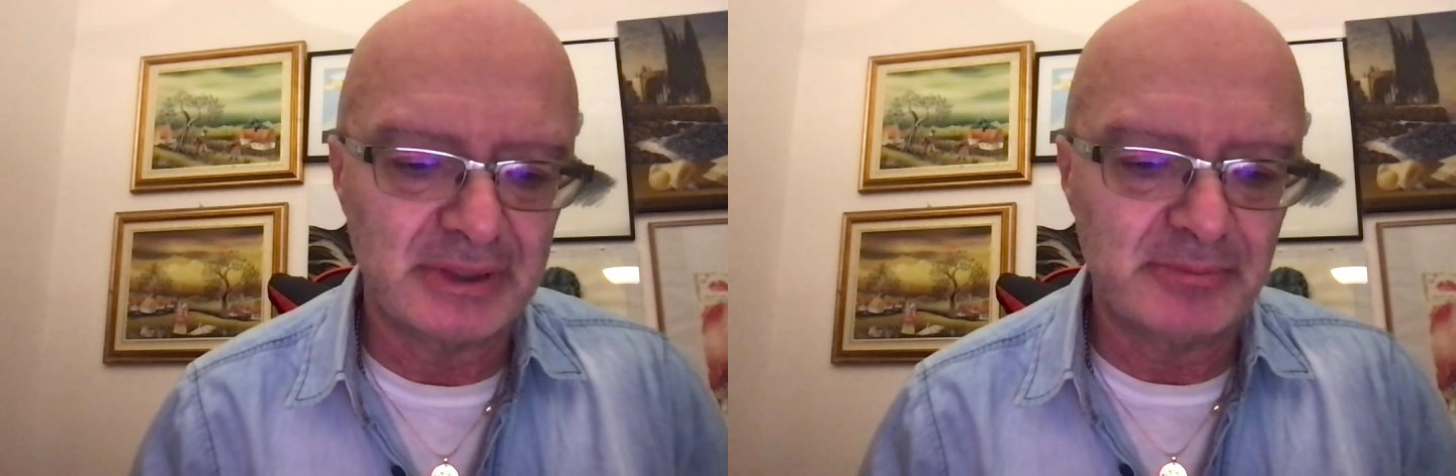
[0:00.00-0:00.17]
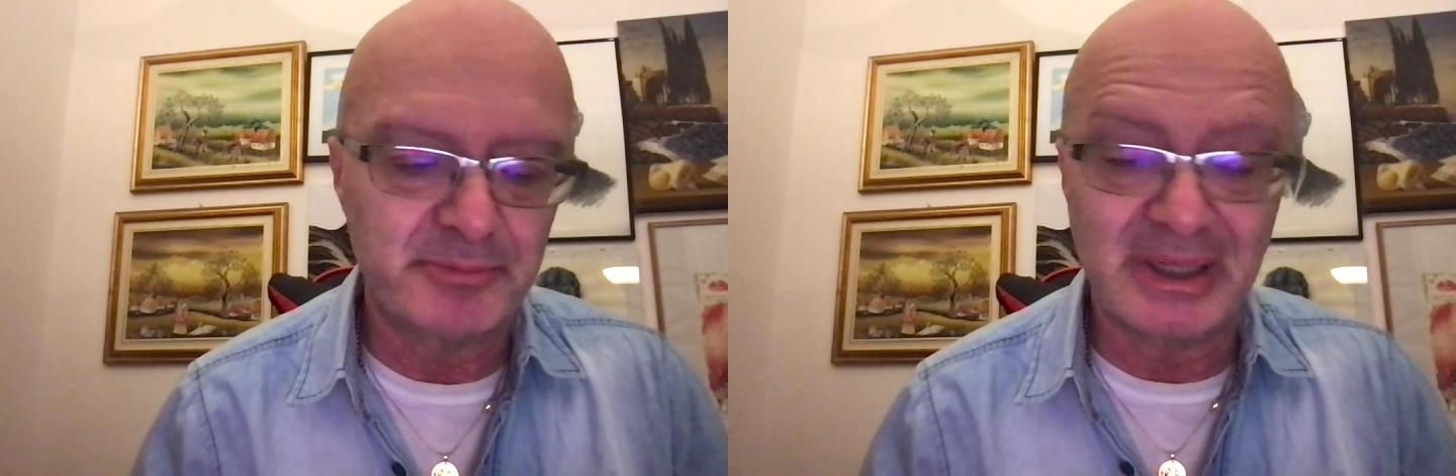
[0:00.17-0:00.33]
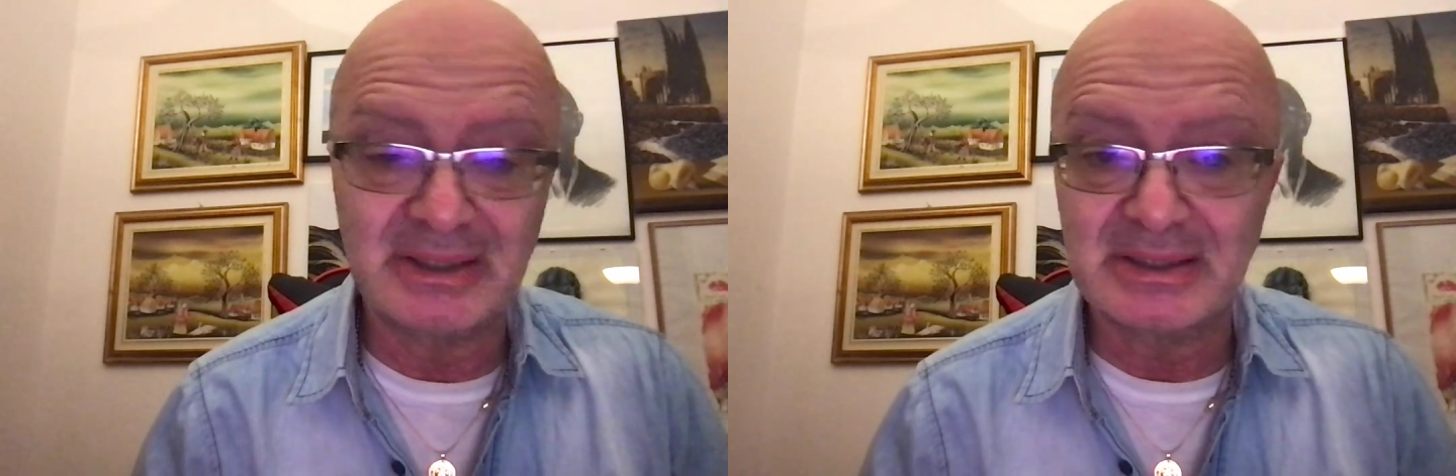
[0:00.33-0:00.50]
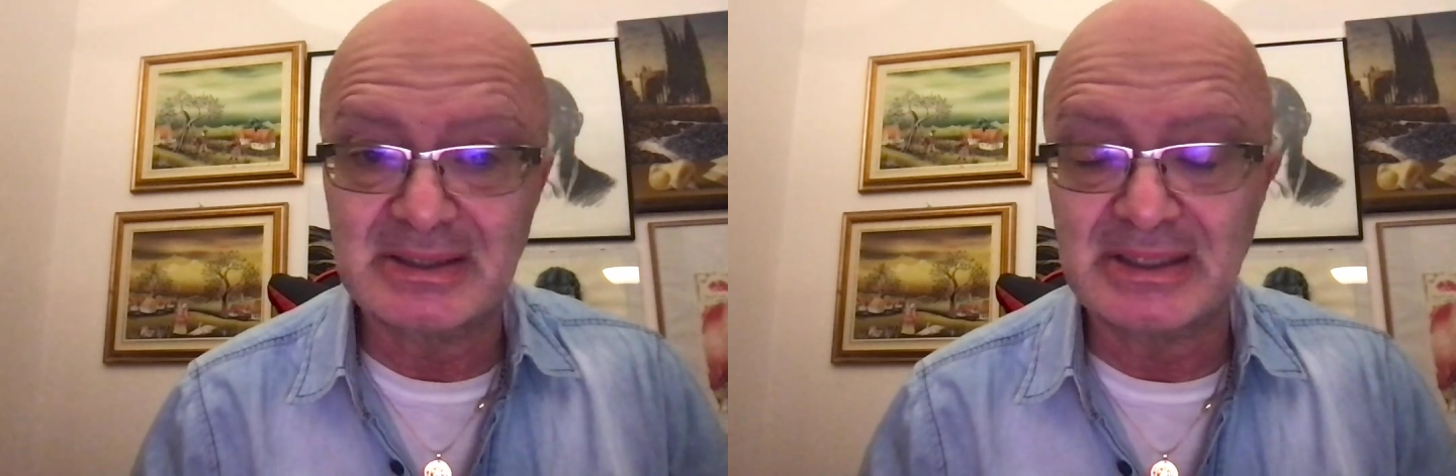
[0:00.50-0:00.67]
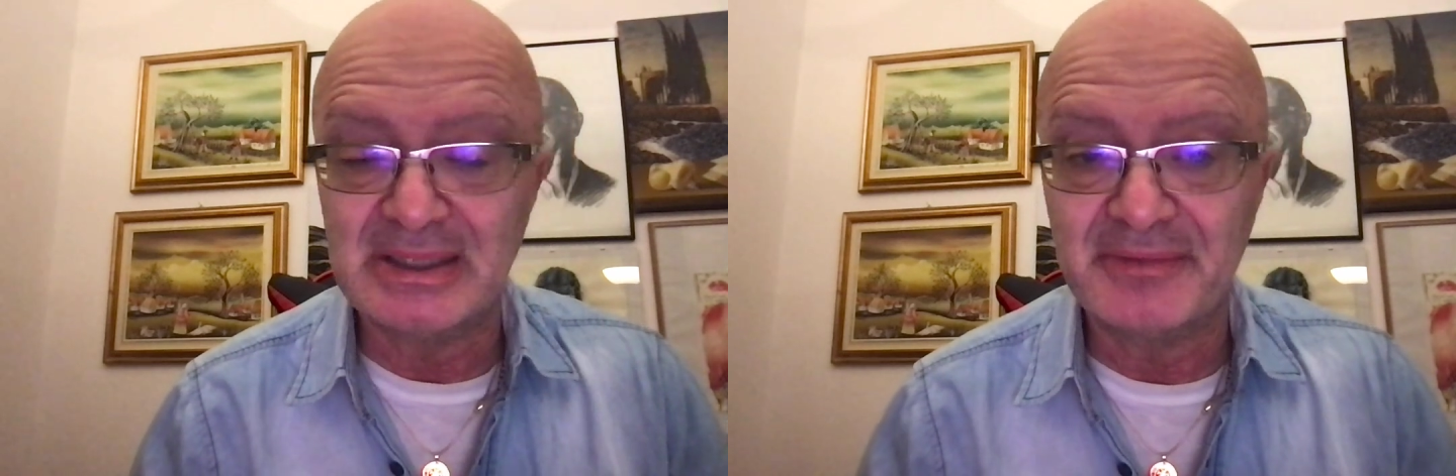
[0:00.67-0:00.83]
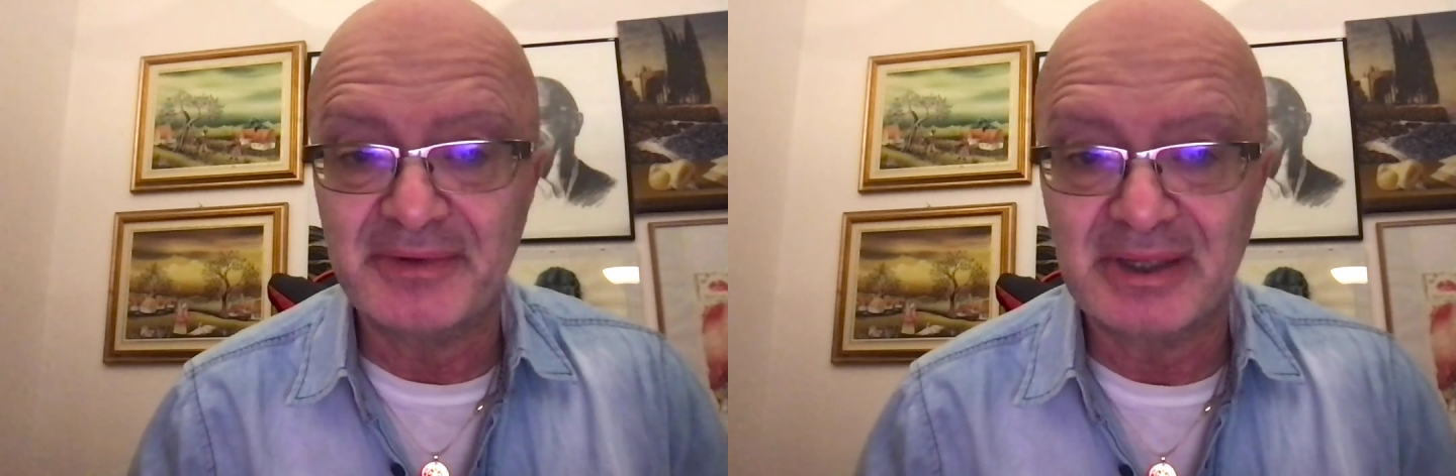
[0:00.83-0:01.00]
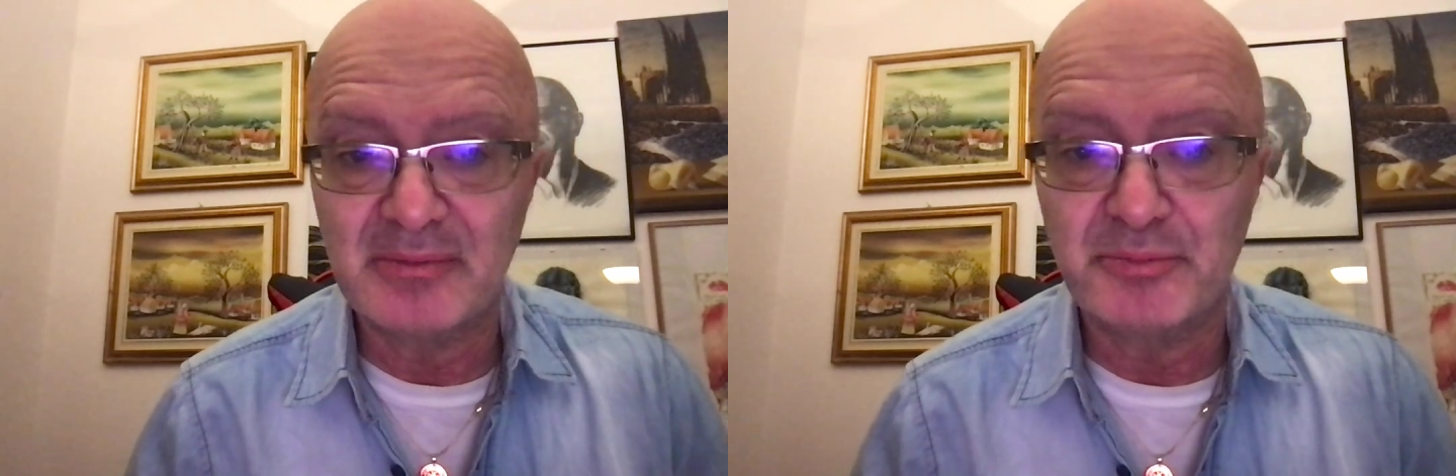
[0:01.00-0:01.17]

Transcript: Imprinting significa